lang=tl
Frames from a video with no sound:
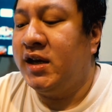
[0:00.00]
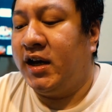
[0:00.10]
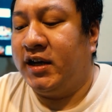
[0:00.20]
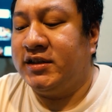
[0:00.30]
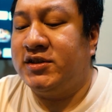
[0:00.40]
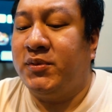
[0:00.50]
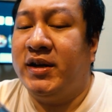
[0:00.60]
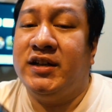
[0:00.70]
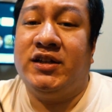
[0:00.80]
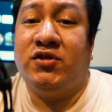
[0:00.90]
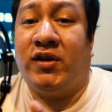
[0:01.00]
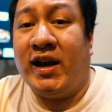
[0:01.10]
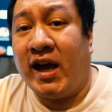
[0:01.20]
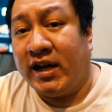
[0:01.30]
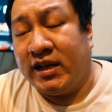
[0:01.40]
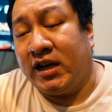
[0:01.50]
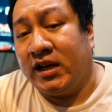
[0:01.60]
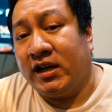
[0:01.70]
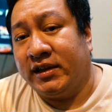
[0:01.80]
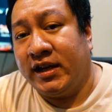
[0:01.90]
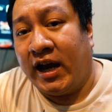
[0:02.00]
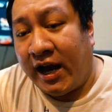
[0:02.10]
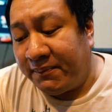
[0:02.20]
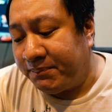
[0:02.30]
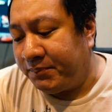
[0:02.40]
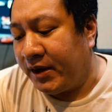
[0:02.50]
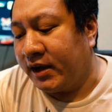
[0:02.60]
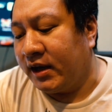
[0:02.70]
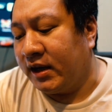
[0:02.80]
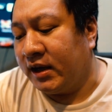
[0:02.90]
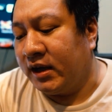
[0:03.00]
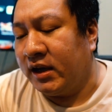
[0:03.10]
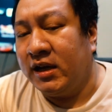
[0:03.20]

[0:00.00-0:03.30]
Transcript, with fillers: Uh, this one hindi nyo kailangan ng, ng amp para